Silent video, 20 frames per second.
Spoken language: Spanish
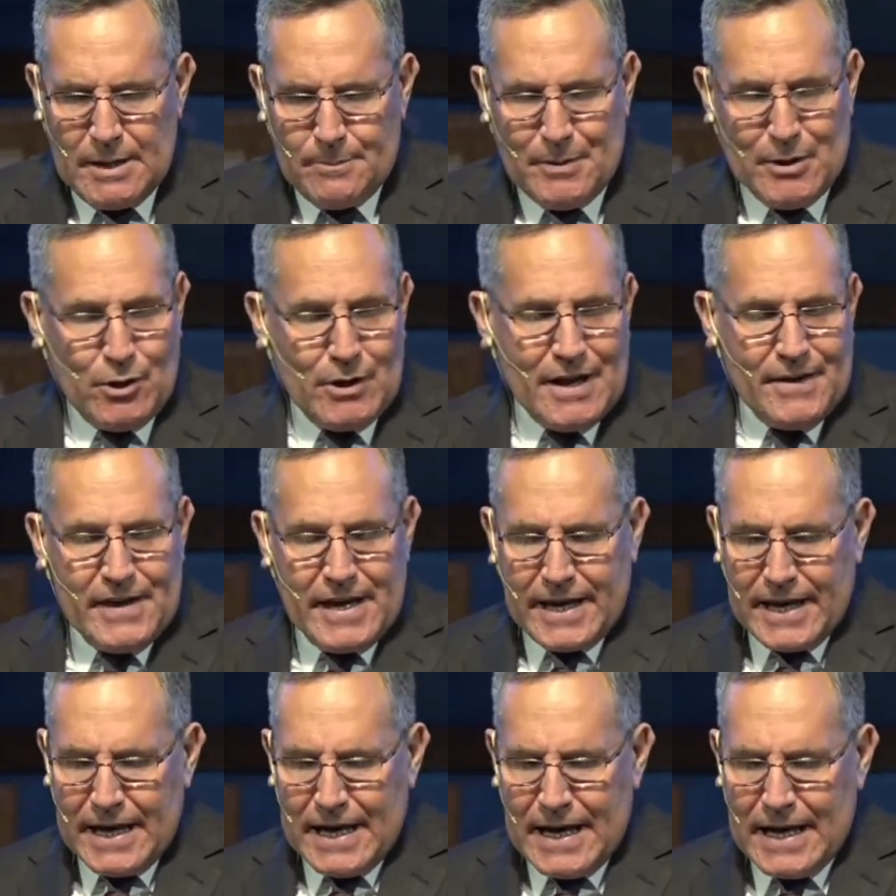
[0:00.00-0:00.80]
Pero le
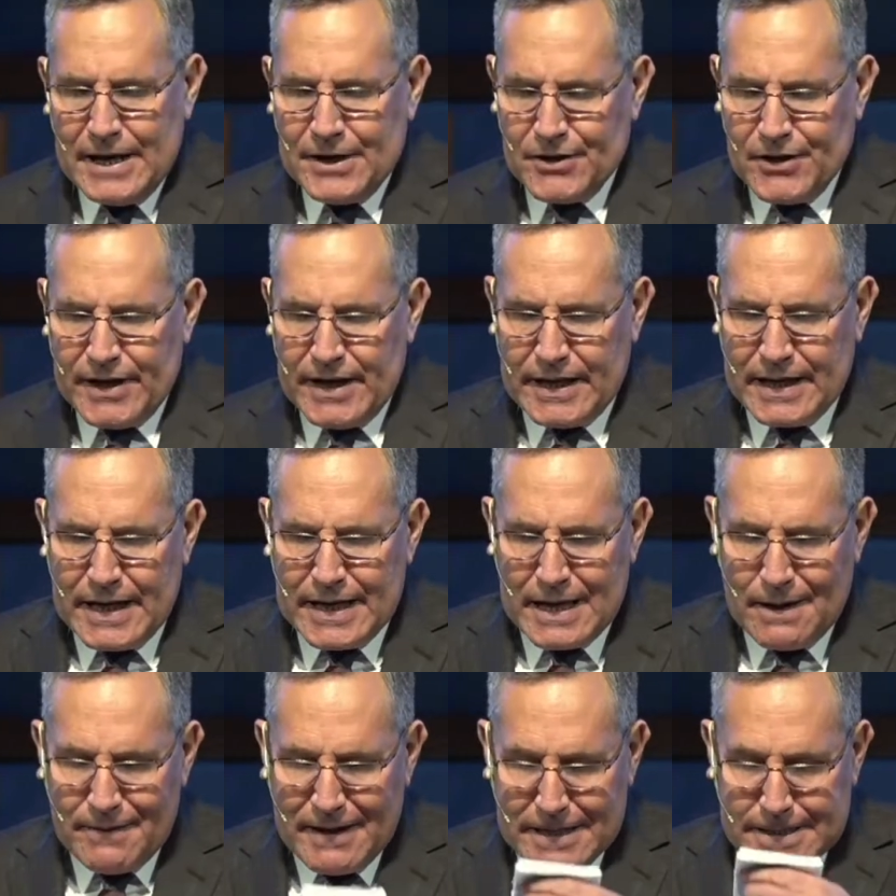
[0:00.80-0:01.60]
dije a Enrique
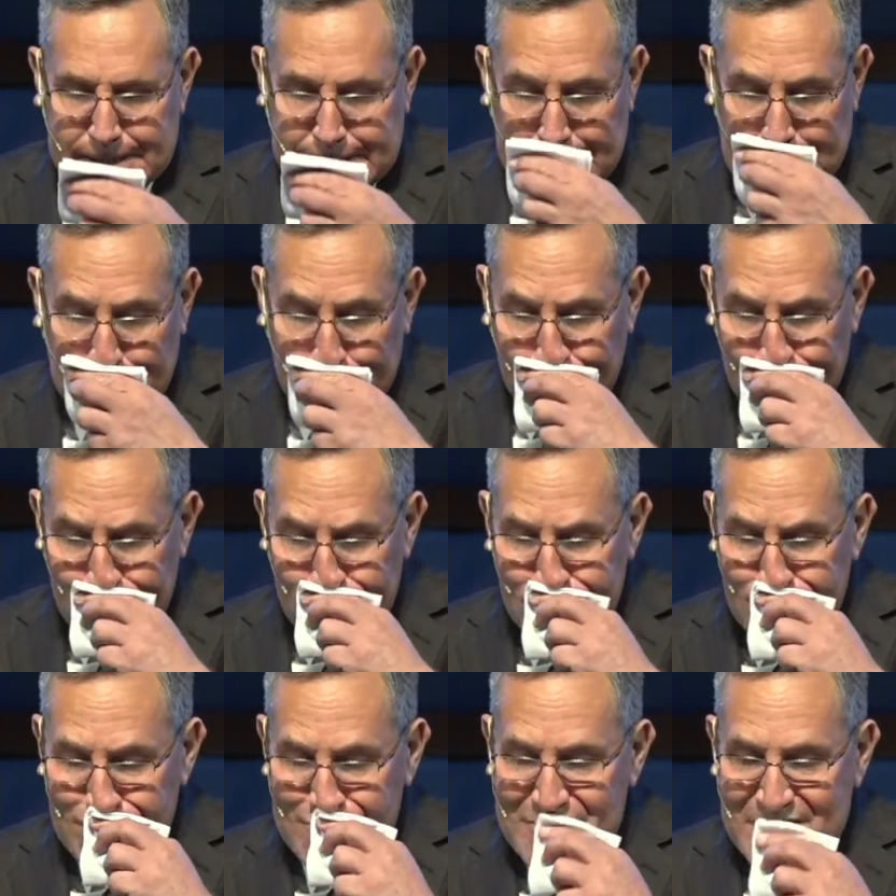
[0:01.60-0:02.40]
y a Betsy,
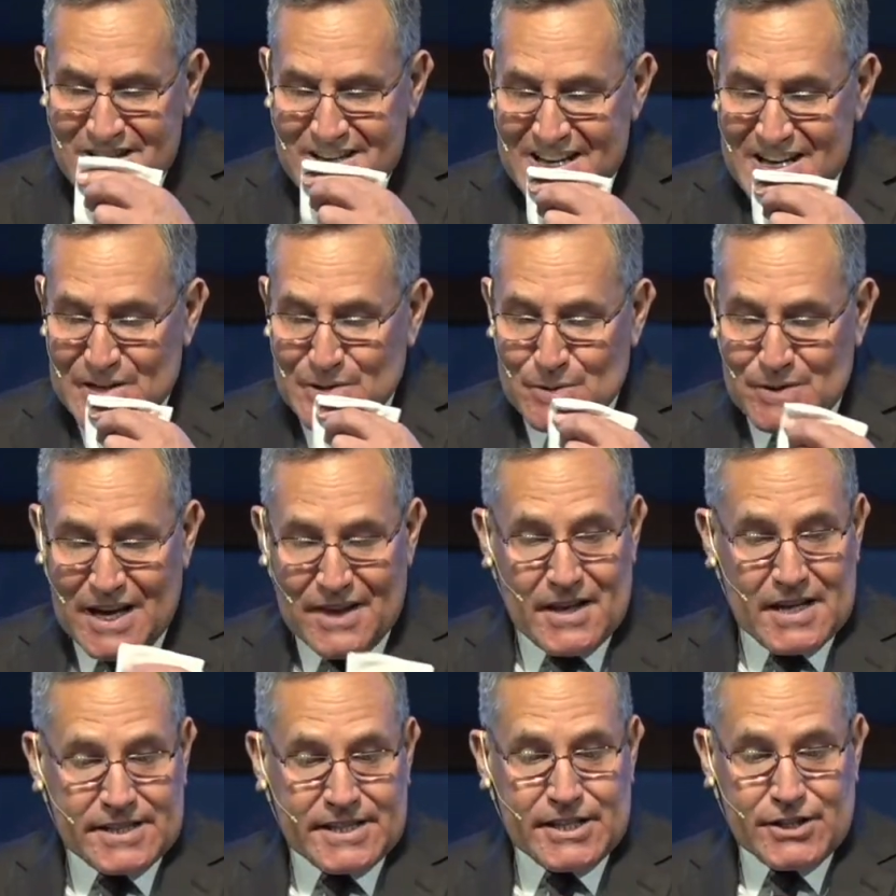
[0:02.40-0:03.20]
es
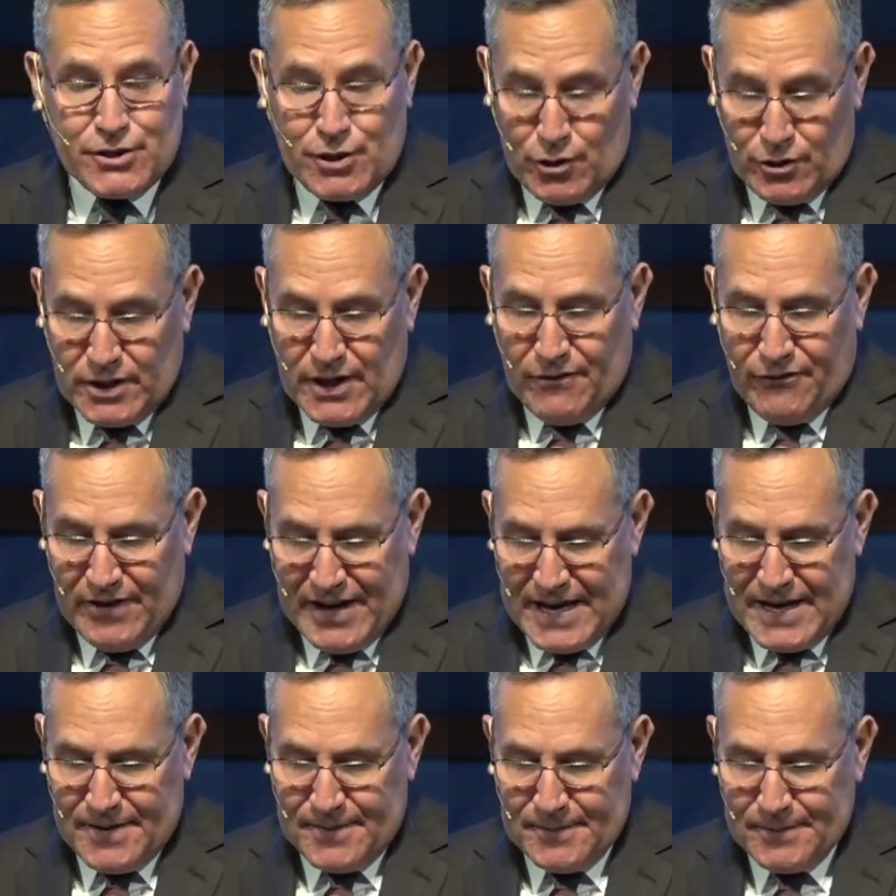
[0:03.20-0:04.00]
una decisión de
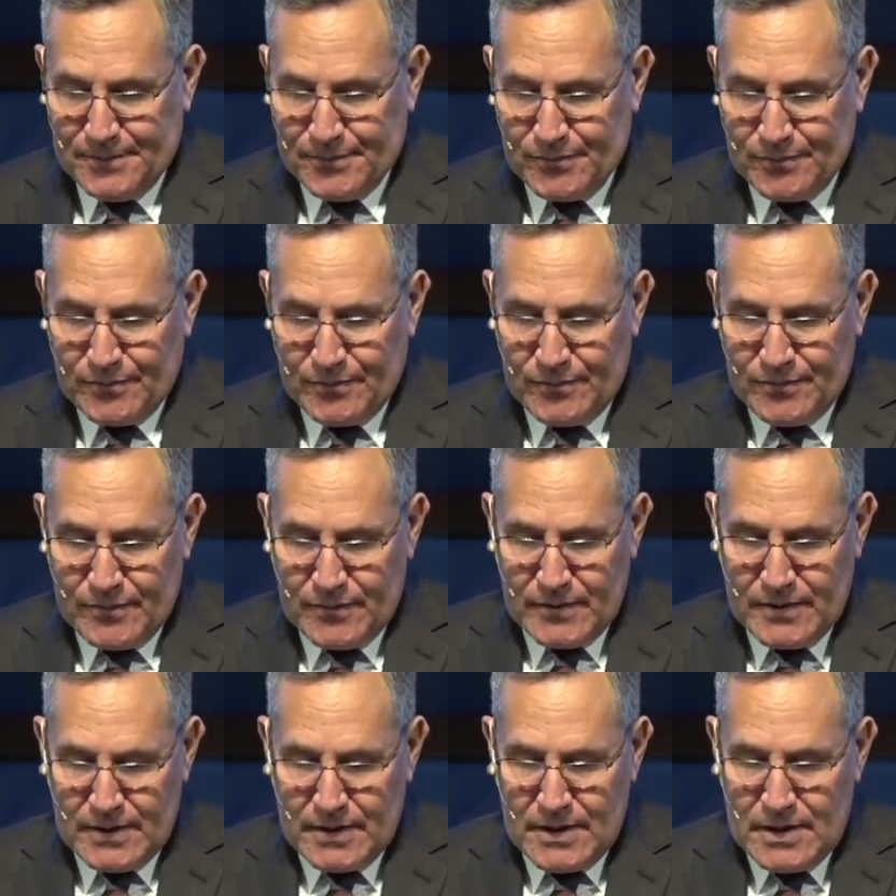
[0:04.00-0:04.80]
fe,
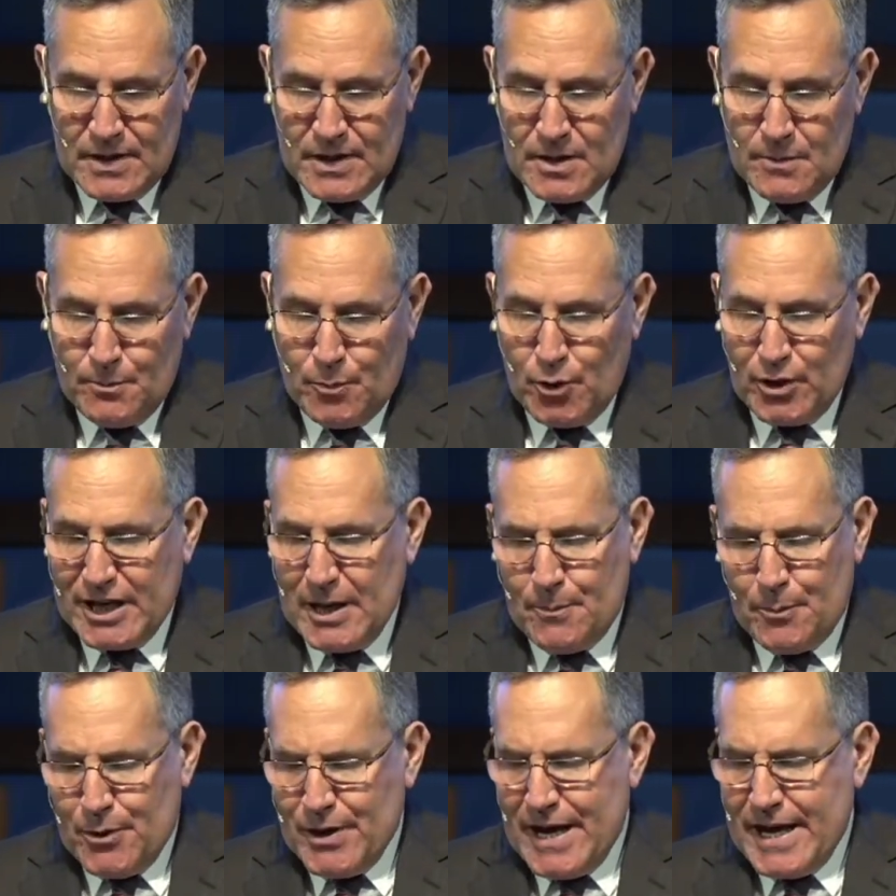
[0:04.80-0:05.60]

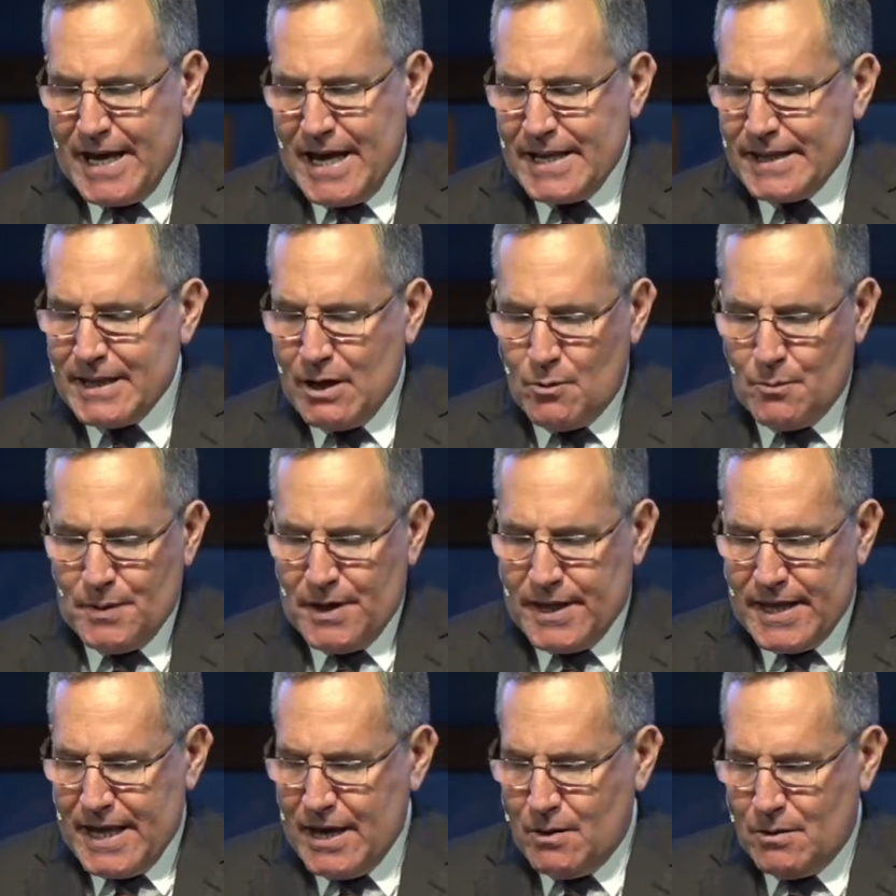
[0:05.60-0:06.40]
porque por ahí anda un
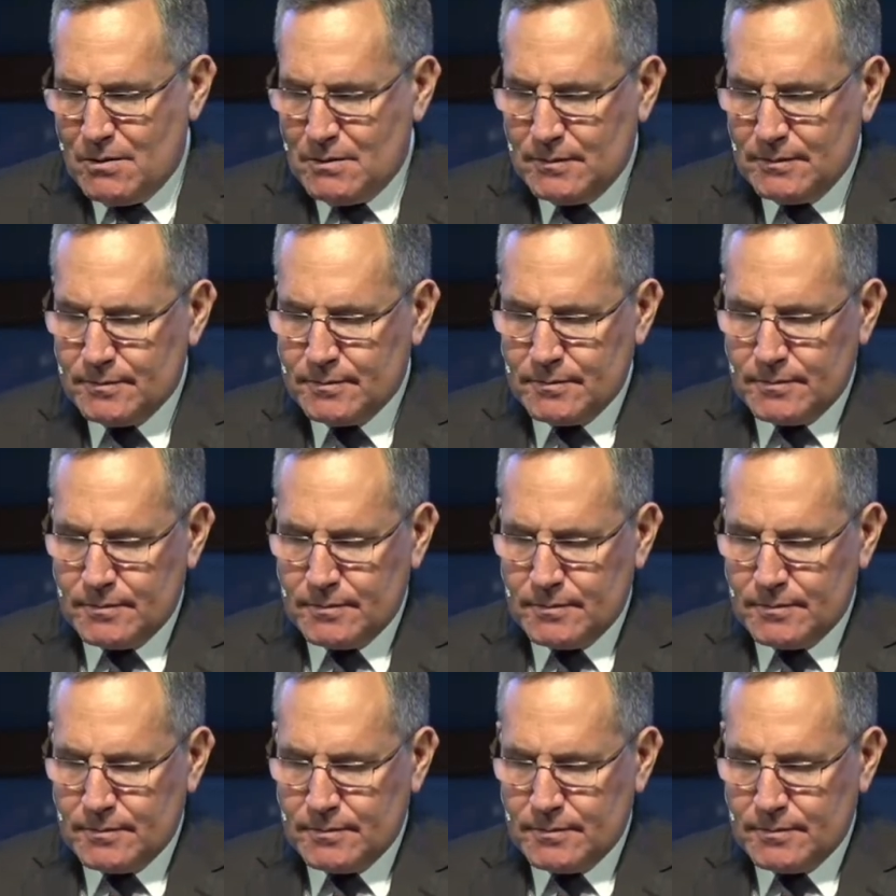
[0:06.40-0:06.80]
video